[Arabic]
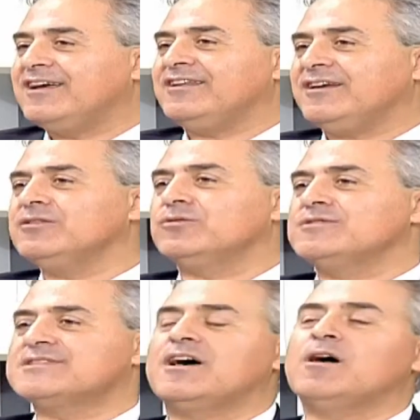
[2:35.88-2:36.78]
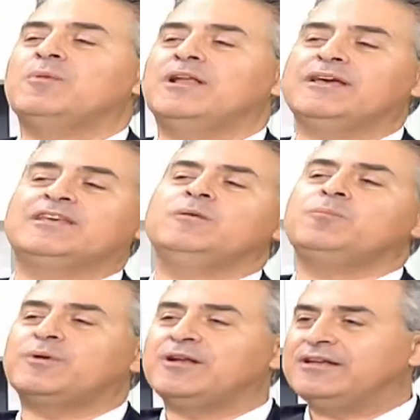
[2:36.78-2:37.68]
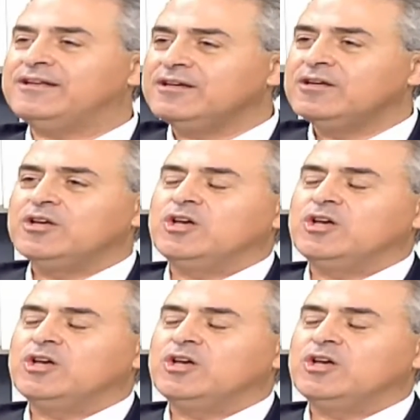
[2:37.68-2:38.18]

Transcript: يعني عندهم ثقه بالاكيب اللي